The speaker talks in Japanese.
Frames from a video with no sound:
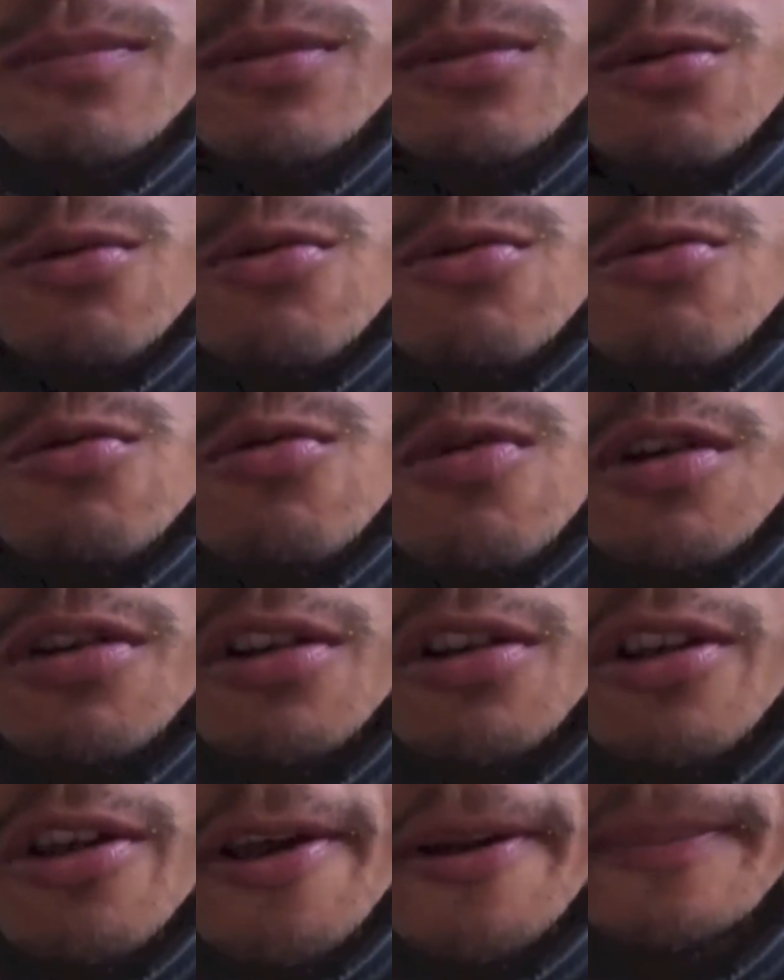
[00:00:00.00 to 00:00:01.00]
というわ
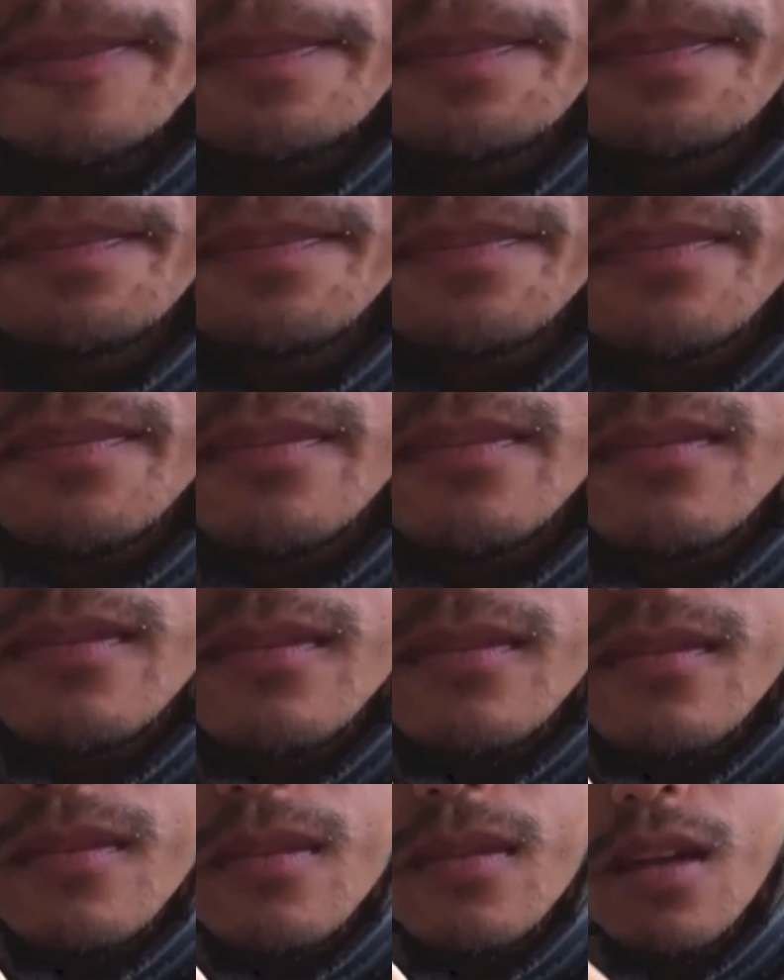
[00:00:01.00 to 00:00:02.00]
けで
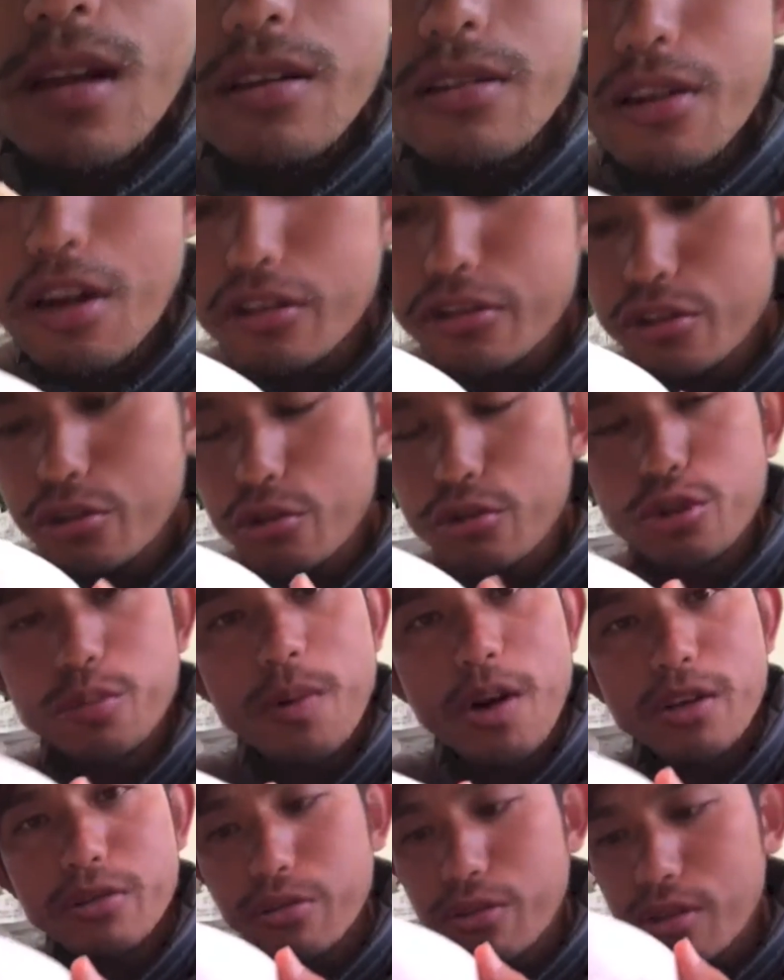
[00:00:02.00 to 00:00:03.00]

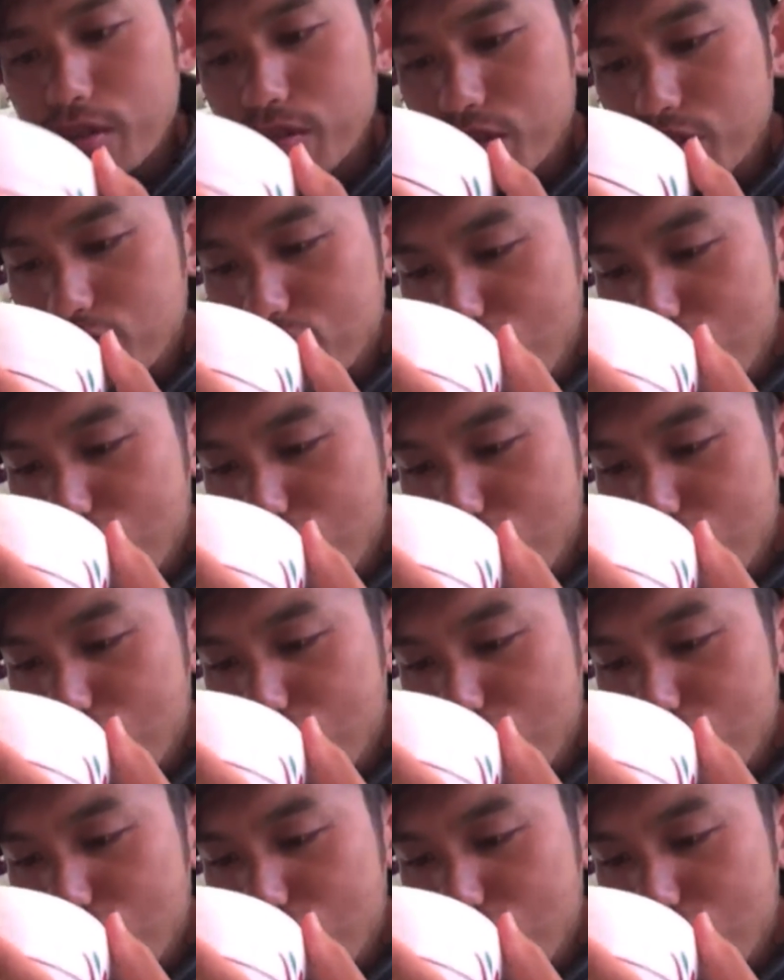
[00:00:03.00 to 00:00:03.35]
ラストスパートです。